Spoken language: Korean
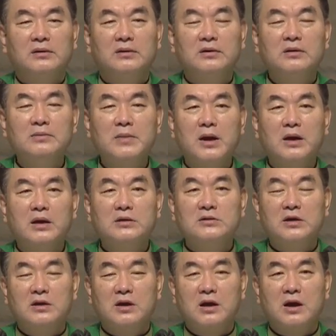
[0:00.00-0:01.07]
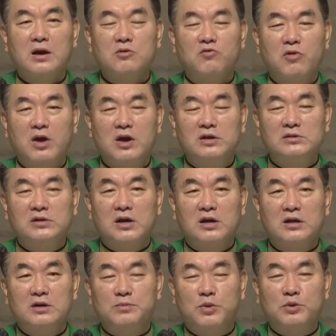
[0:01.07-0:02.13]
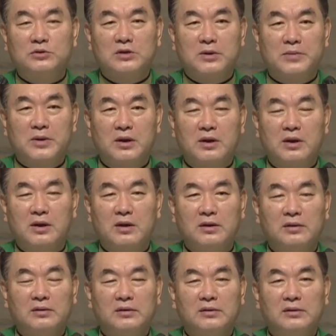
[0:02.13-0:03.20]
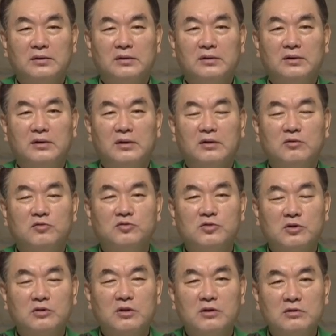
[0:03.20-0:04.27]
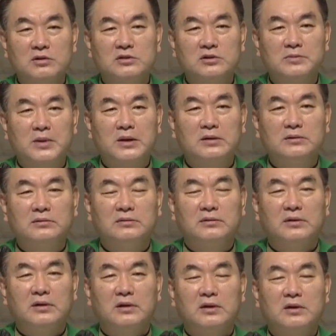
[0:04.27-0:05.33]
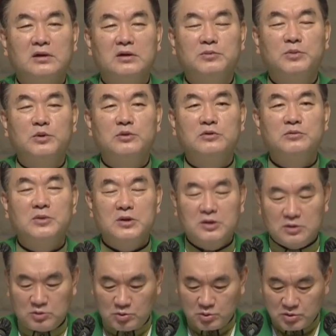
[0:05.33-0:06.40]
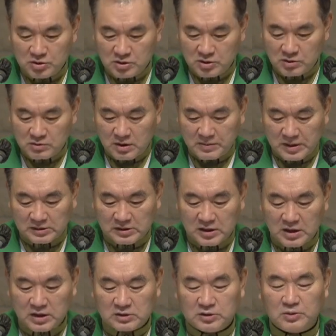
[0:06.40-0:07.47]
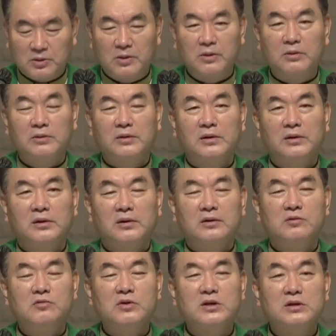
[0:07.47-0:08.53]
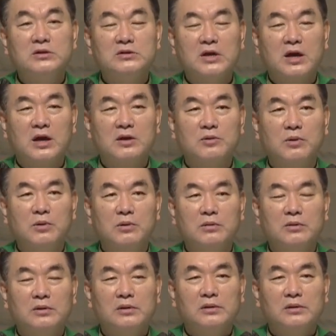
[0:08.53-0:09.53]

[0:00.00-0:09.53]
음악의 세계가 굉장히 복잡하게 구성되어 있지만은 기본음이 도인 것과 마찬가지로 우리 인생에도